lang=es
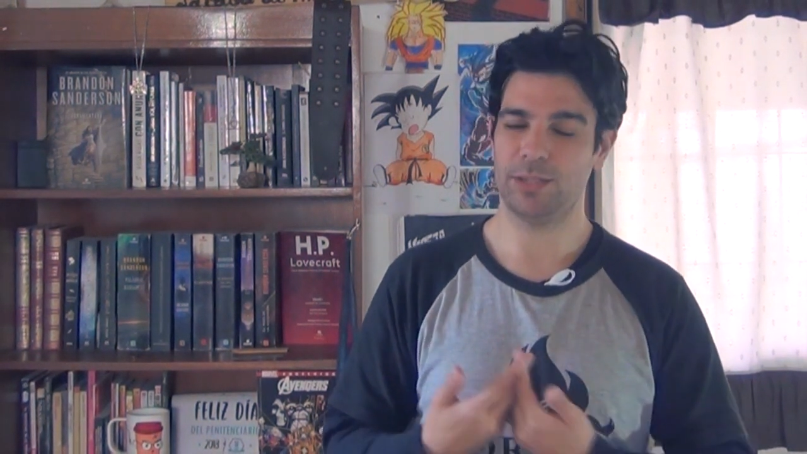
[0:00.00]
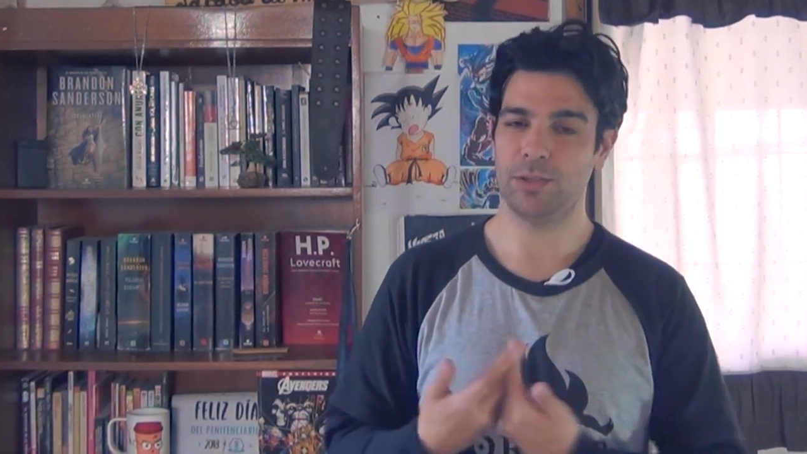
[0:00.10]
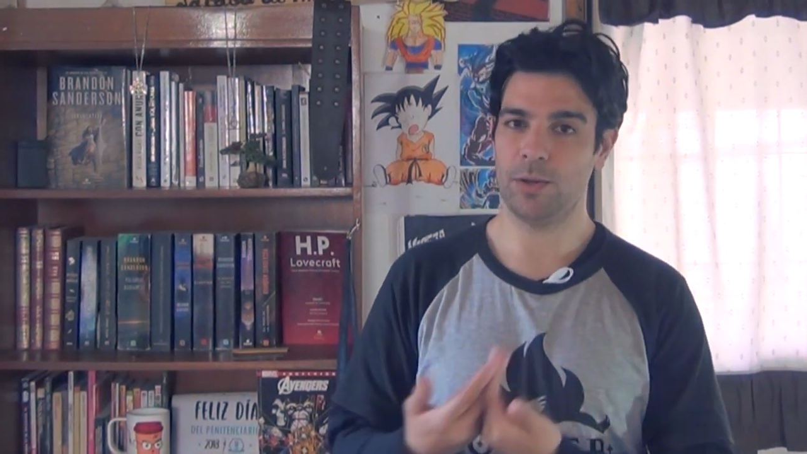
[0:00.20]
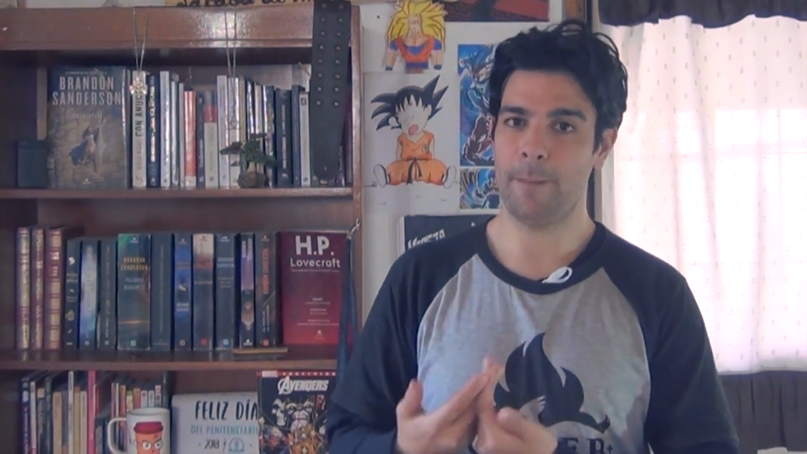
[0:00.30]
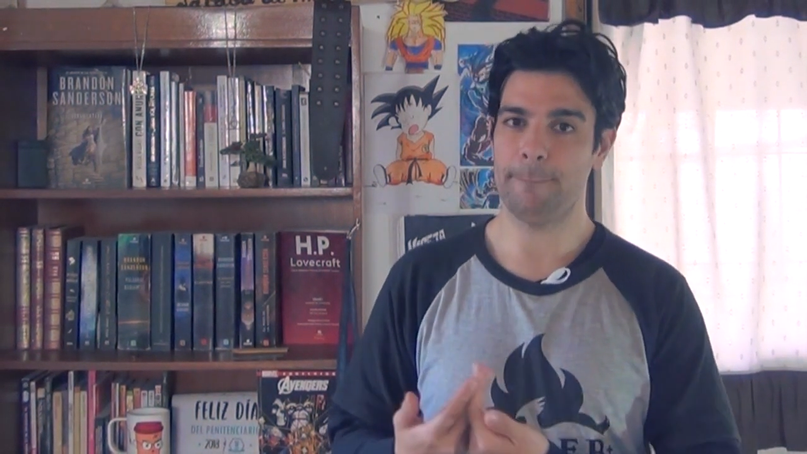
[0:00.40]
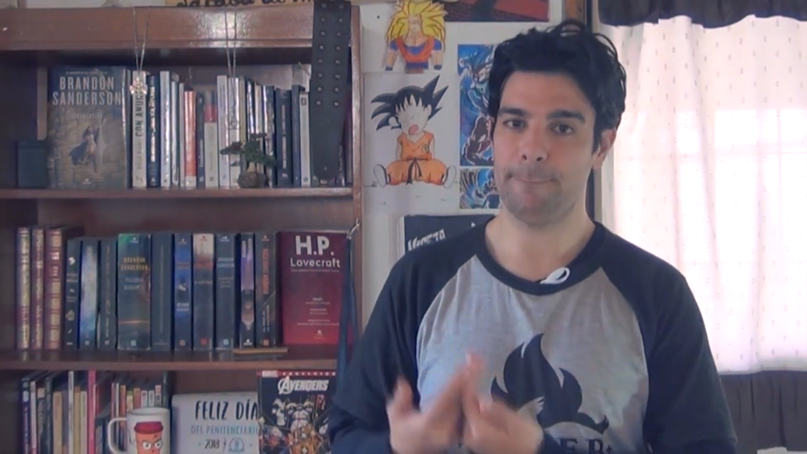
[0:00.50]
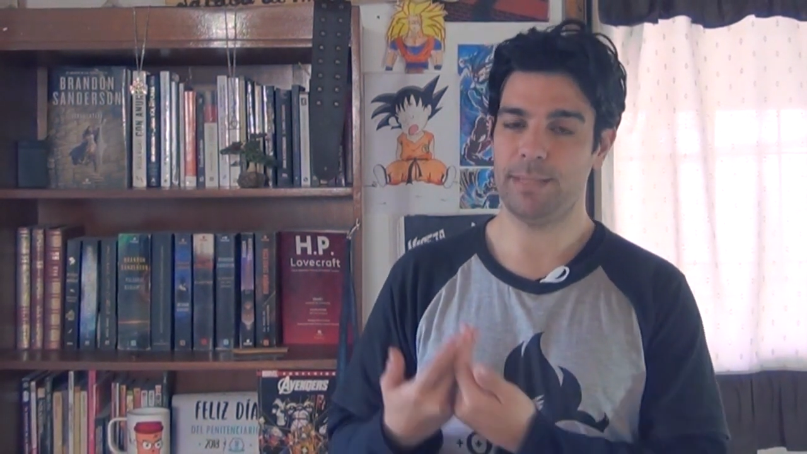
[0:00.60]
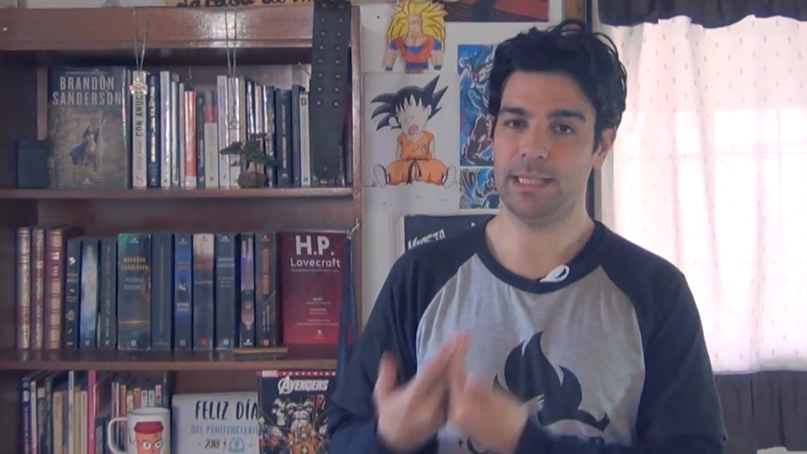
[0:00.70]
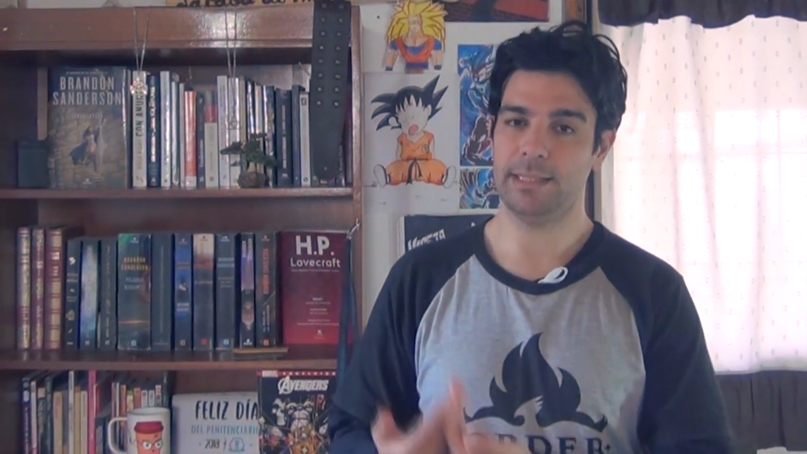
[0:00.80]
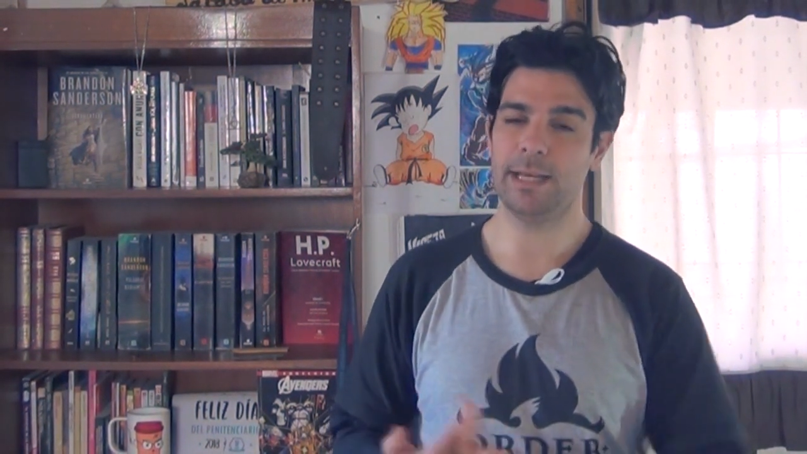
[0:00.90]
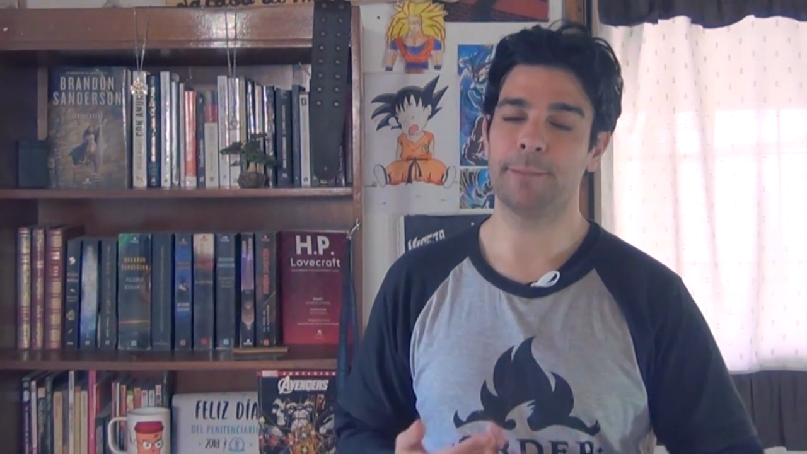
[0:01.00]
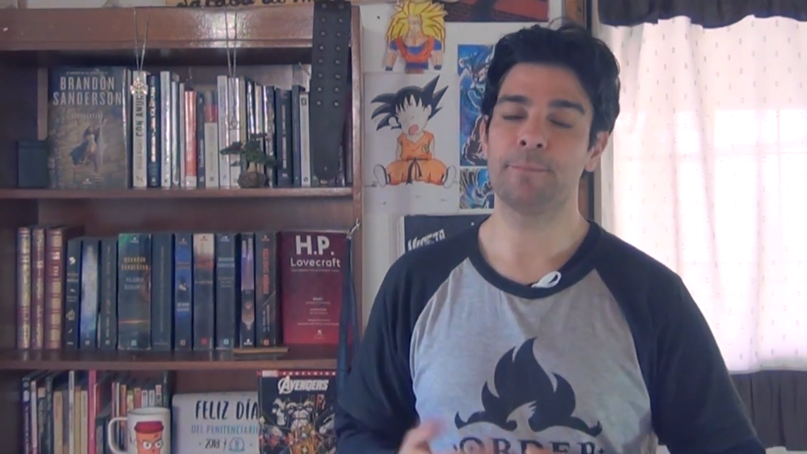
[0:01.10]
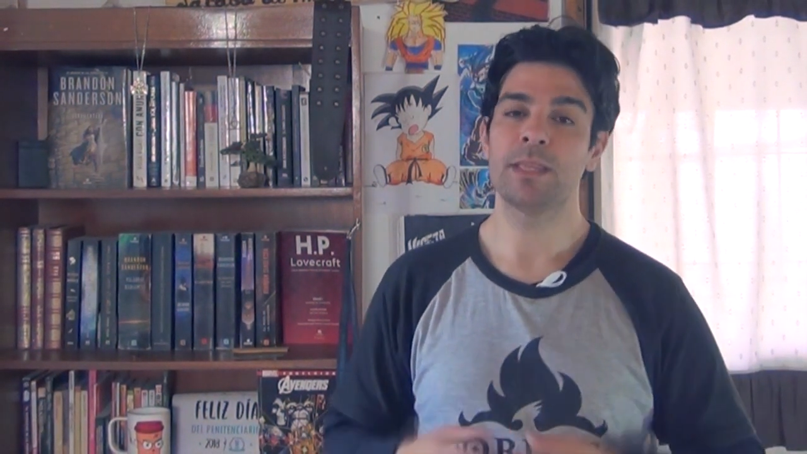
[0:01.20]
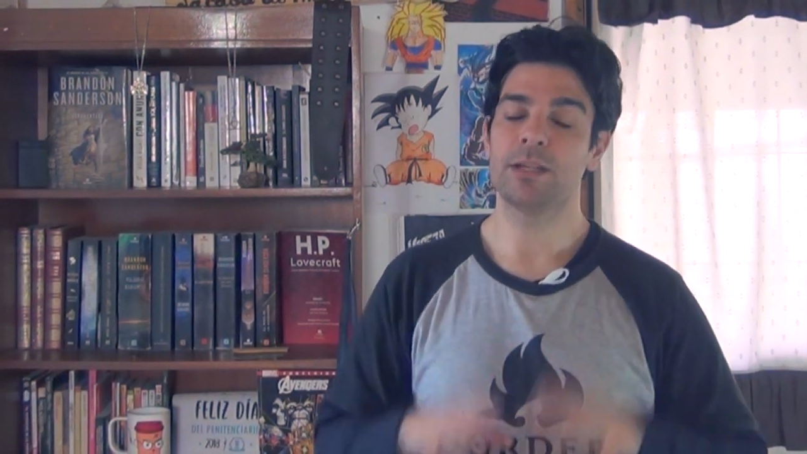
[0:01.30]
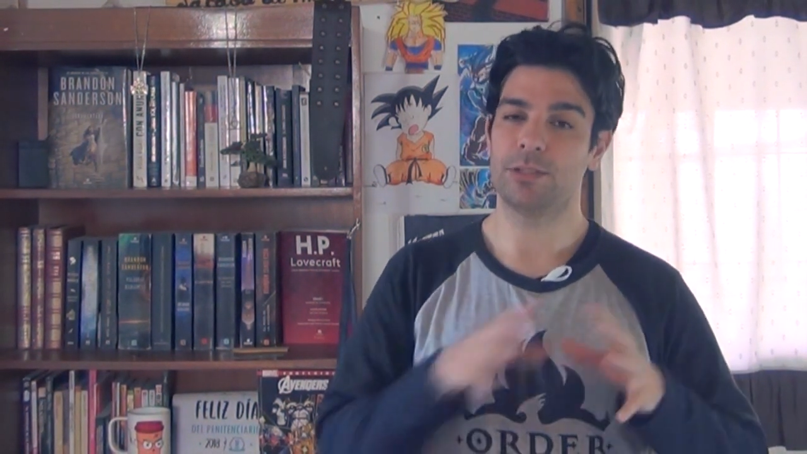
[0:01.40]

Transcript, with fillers: sobre todo militar.